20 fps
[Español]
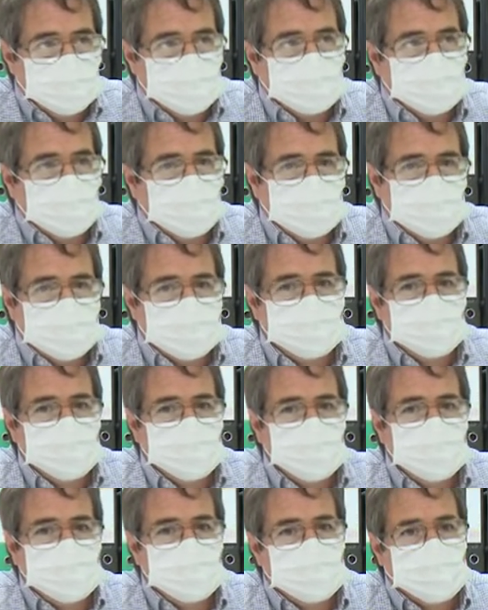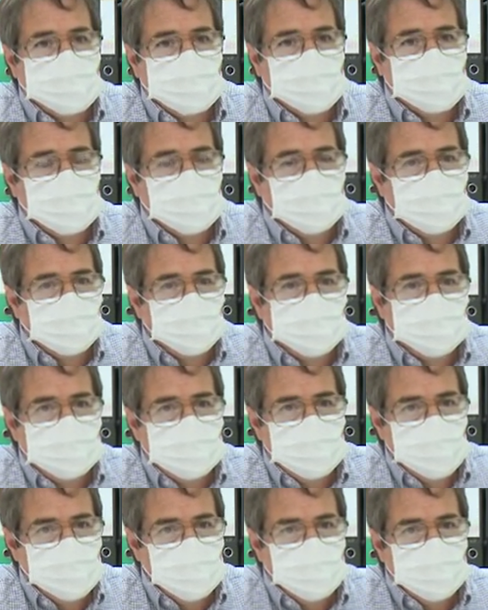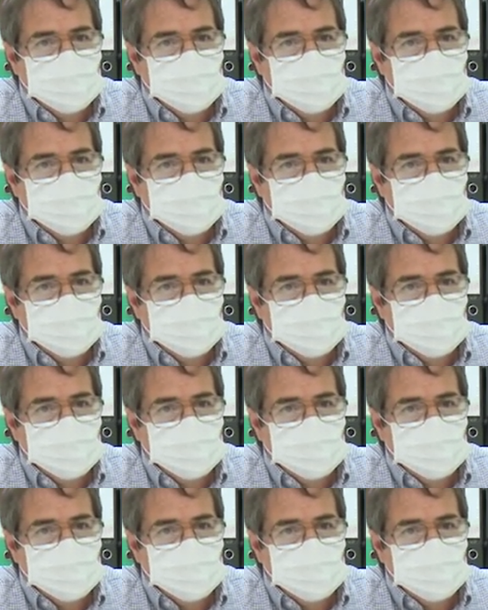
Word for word: O sea, esa es mi experiencia